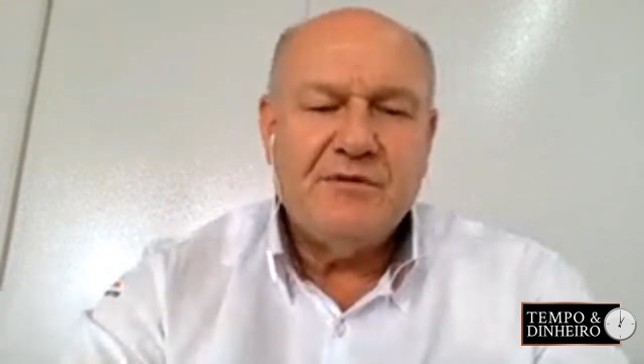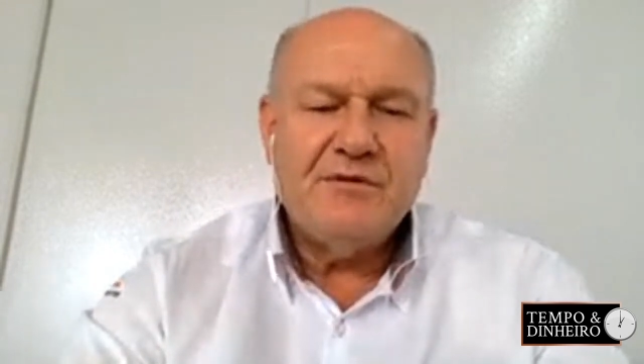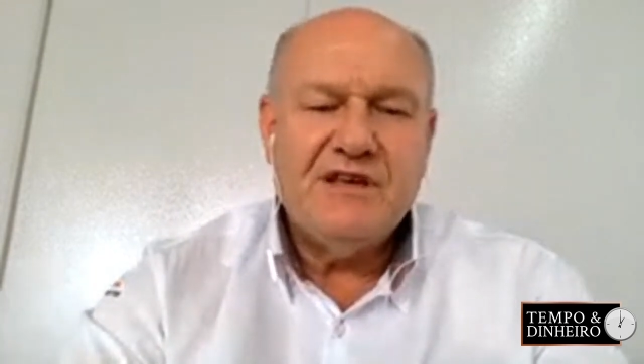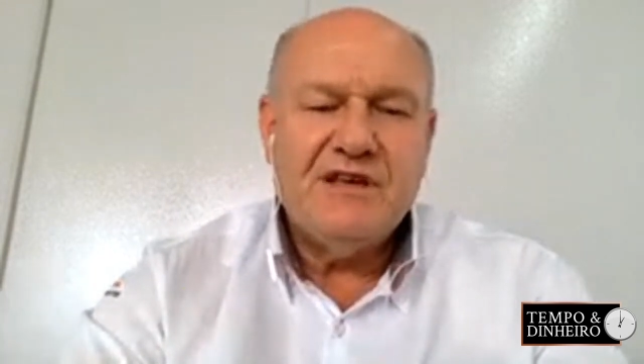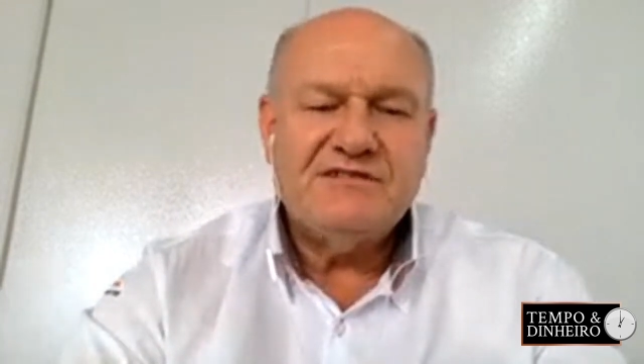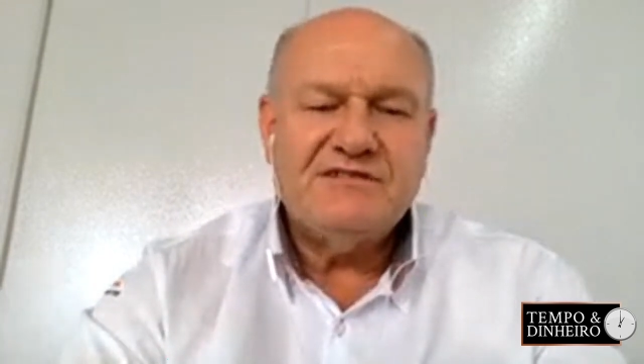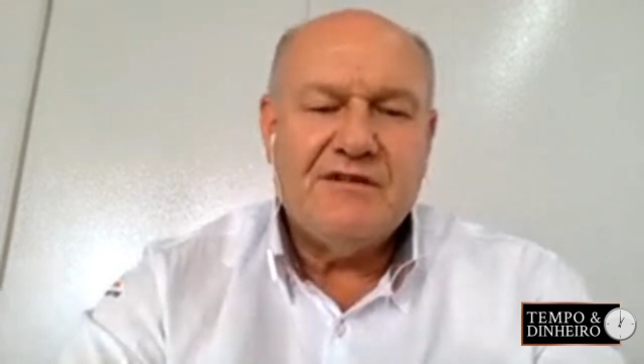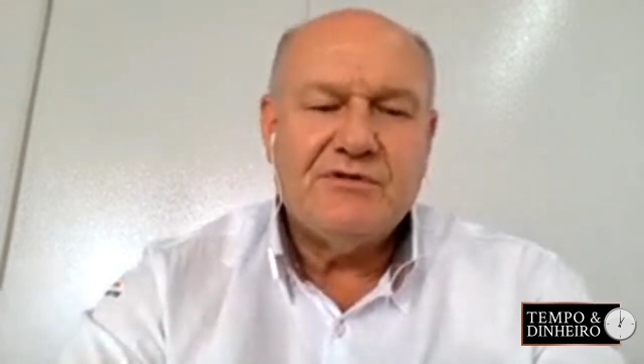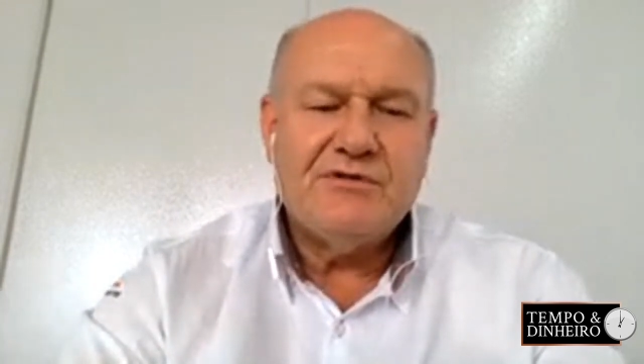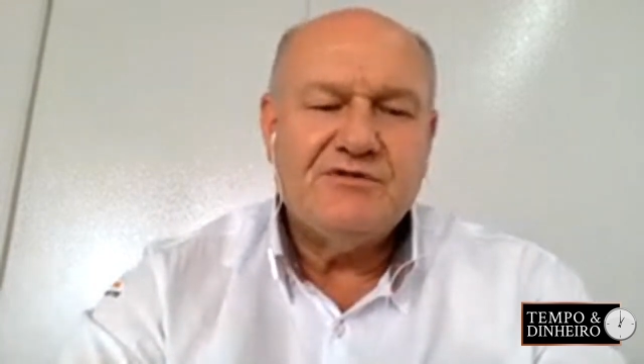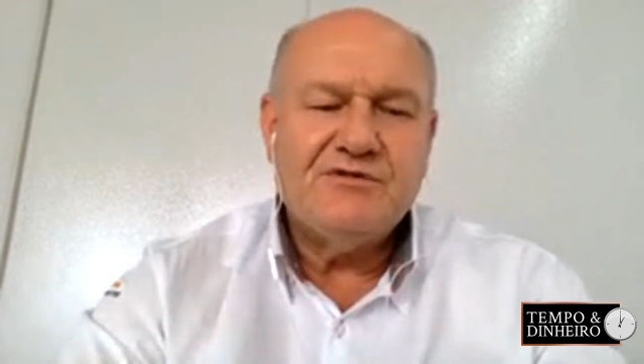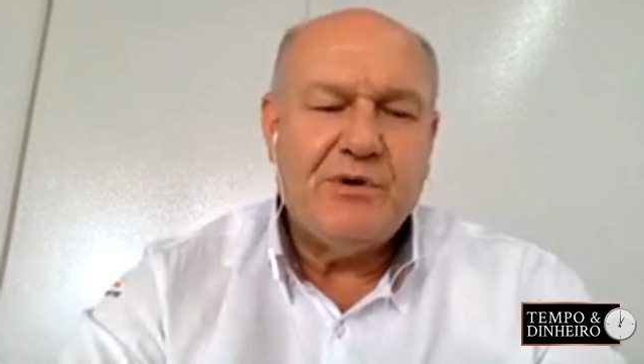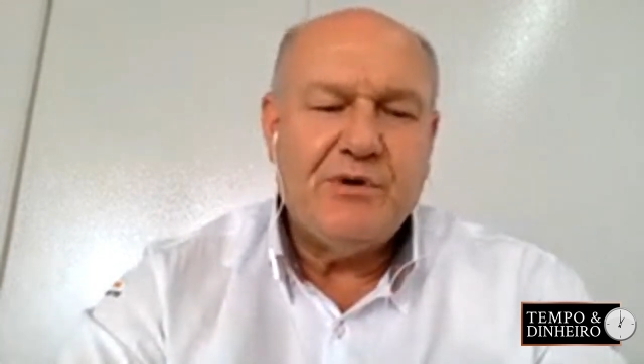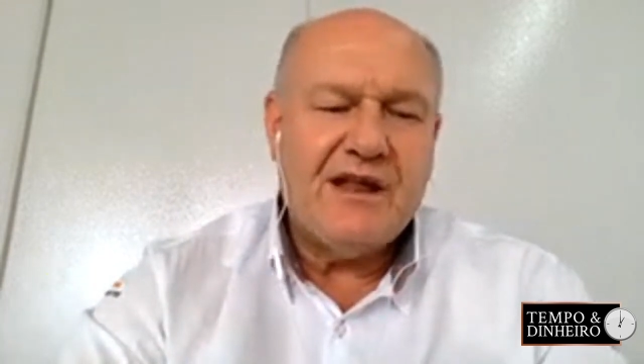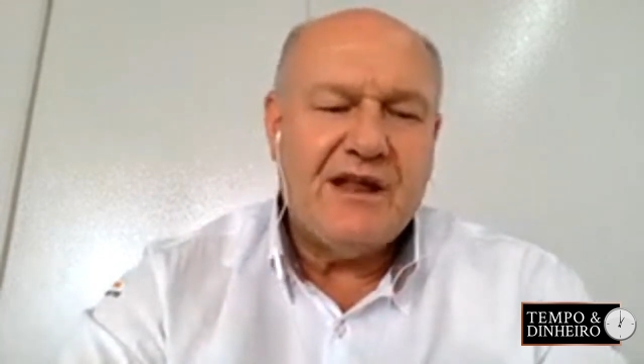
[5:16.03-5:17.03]
das primeiras
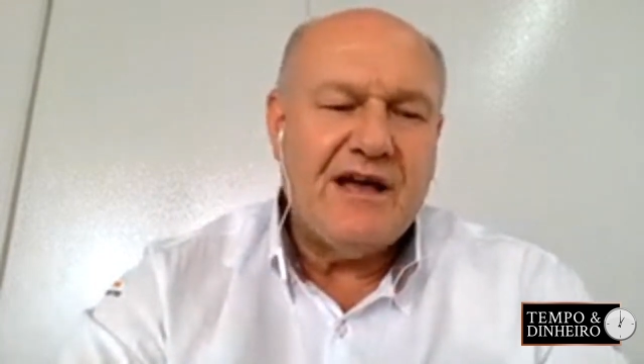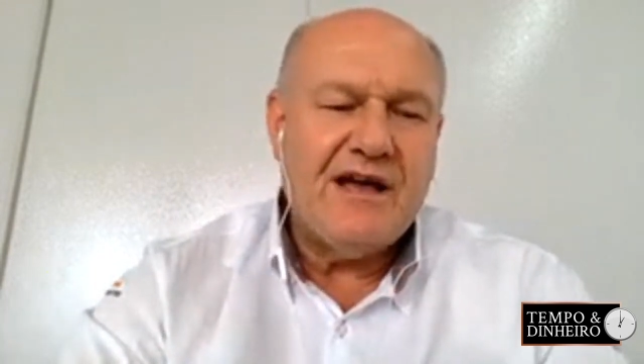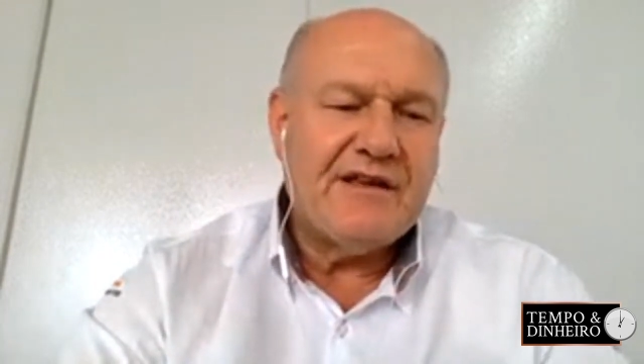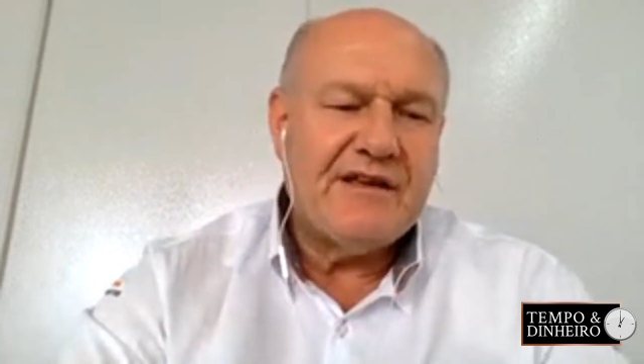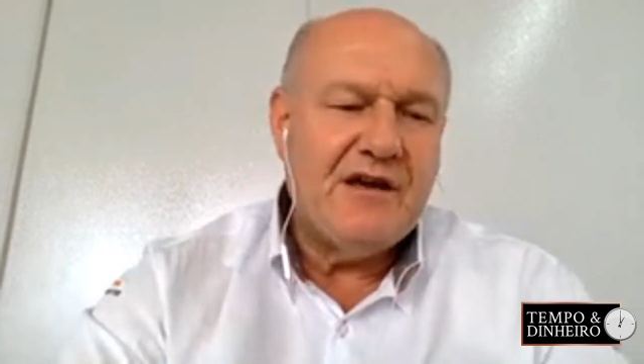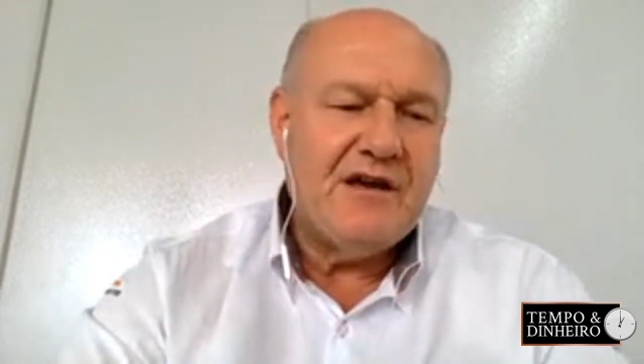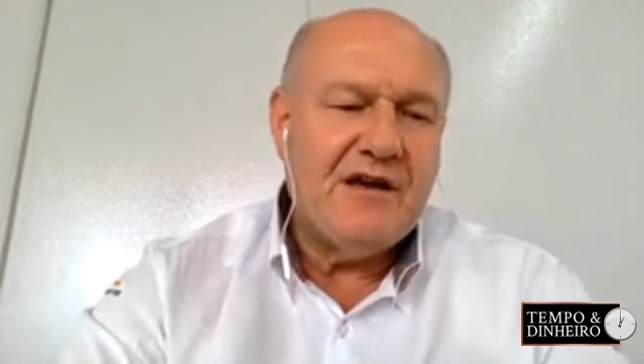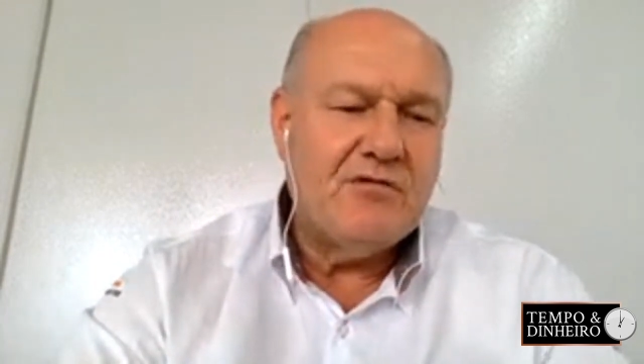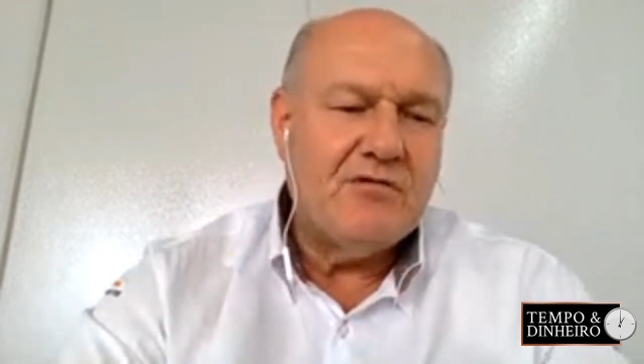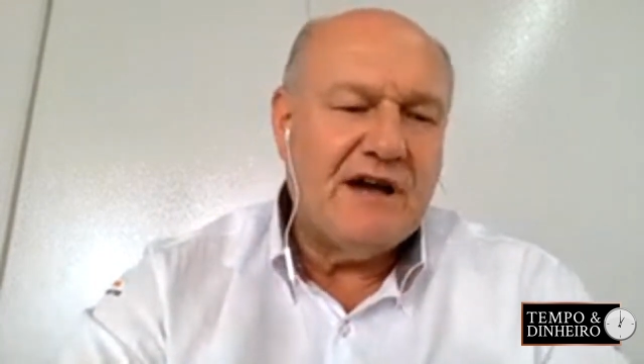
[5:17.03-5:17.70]
lavouras do Paraná,